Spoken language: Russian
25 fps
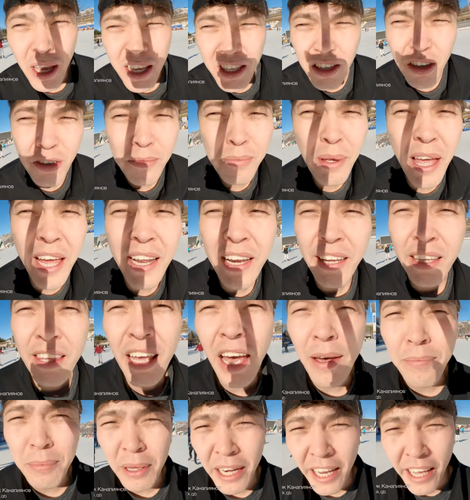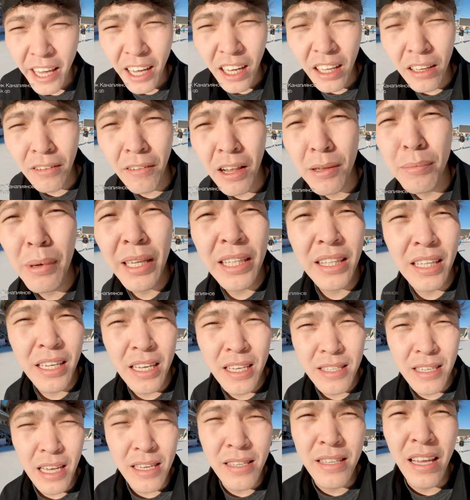Меня зовут Берик, я переехал в
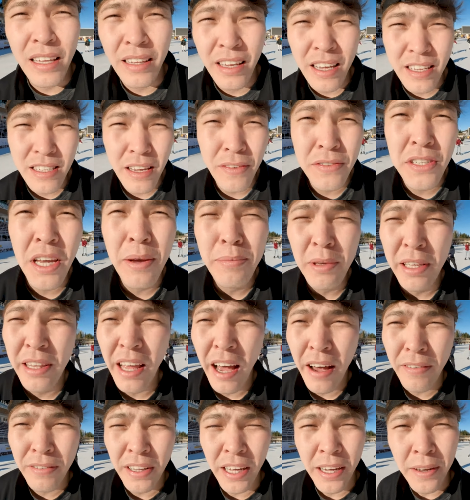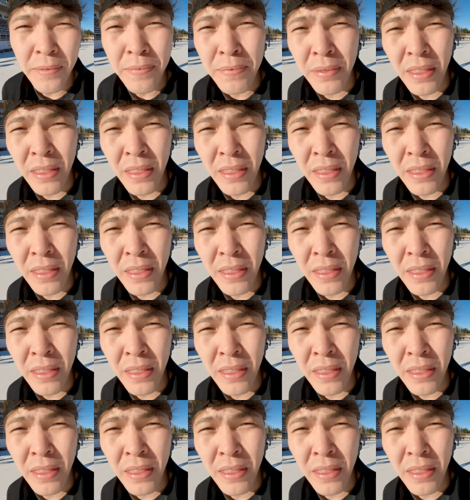Алматы с Астаны совсем недавно.